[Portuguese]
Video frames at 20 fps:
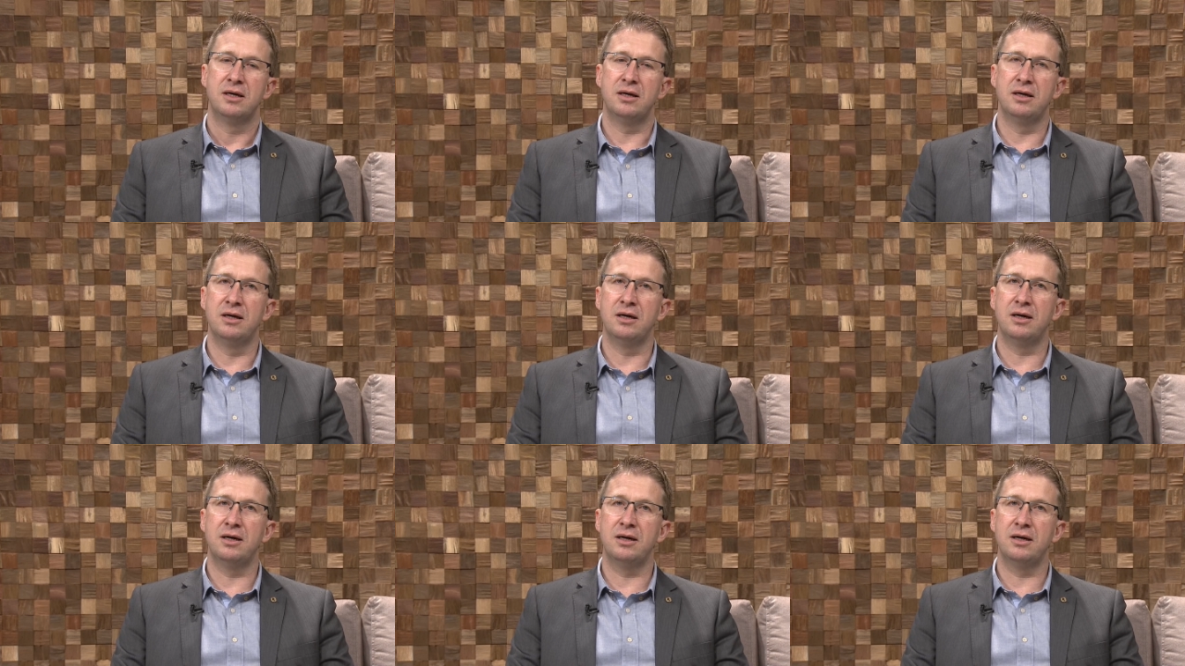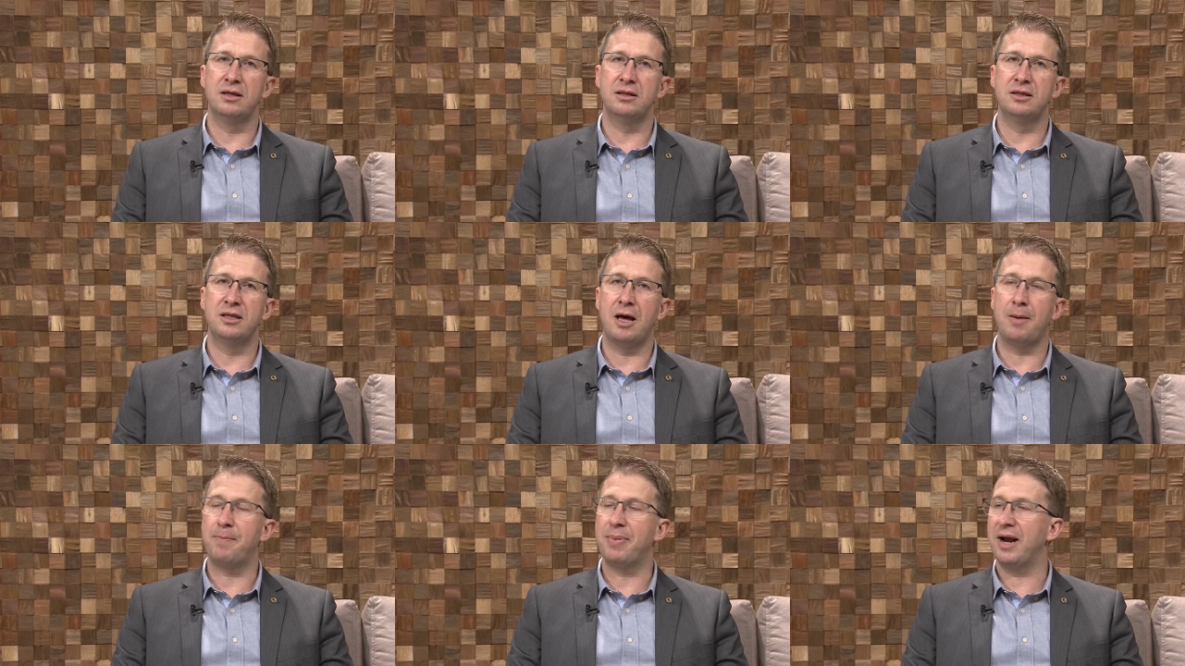ah, ah,
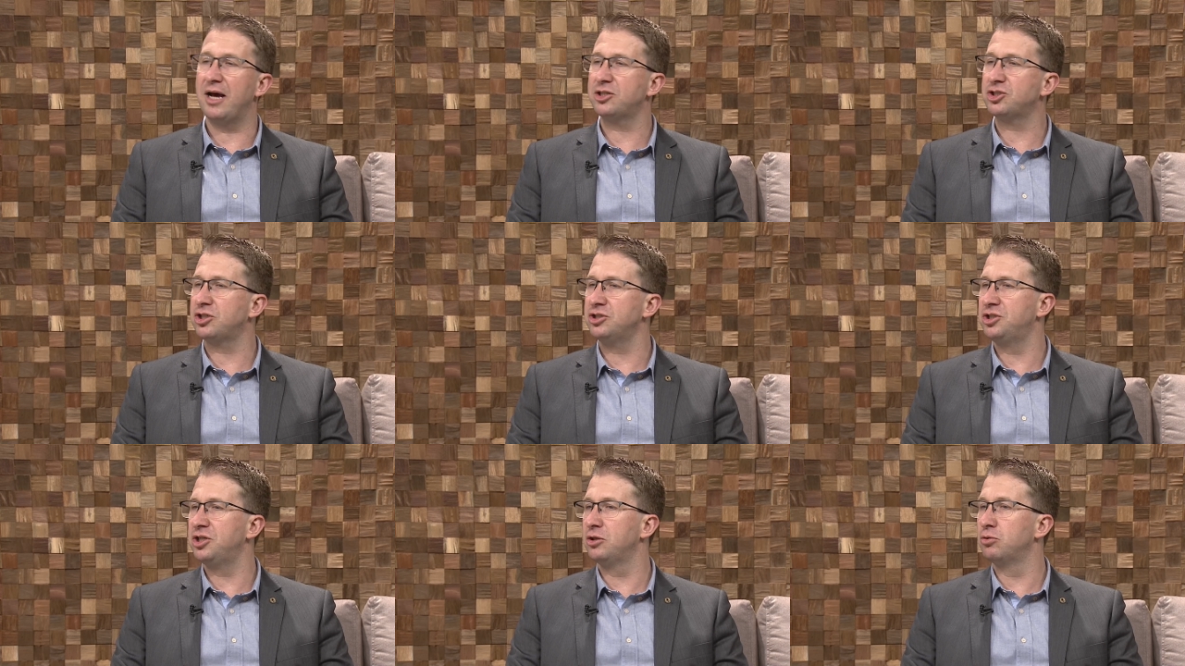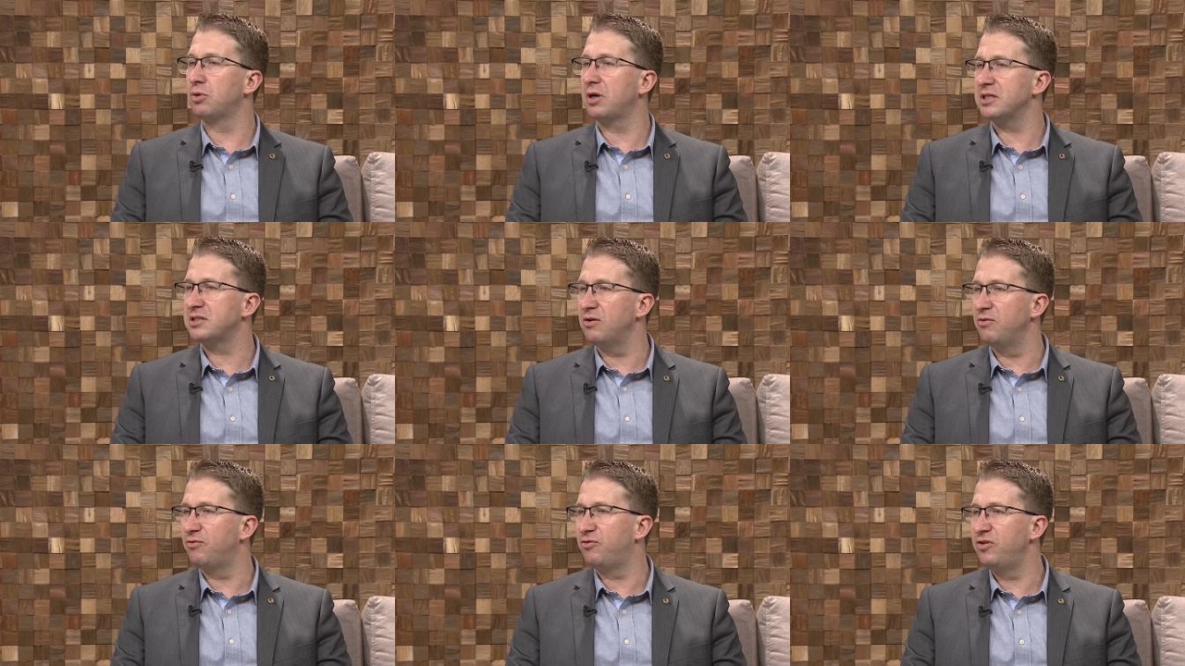da prática de
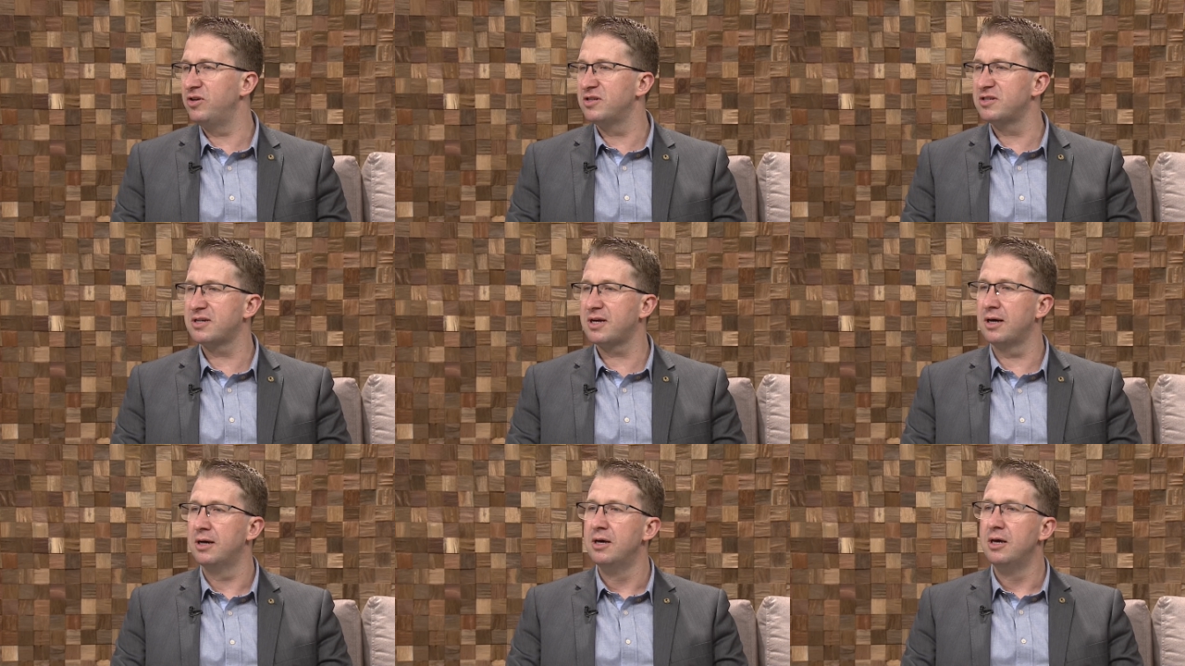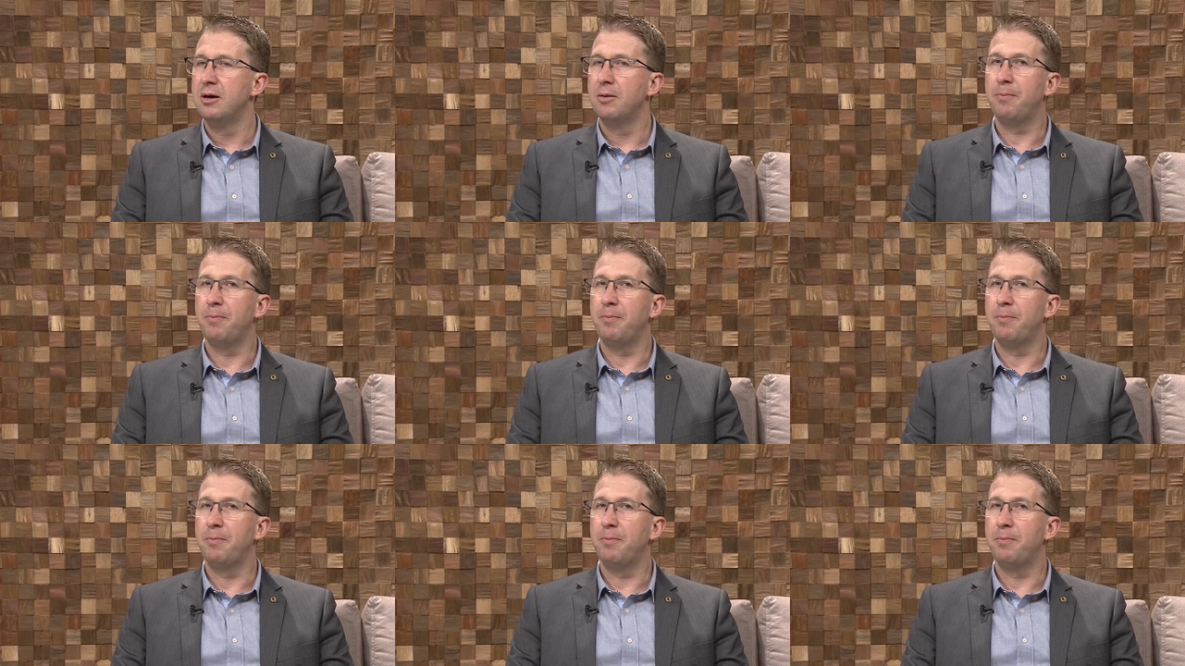educação física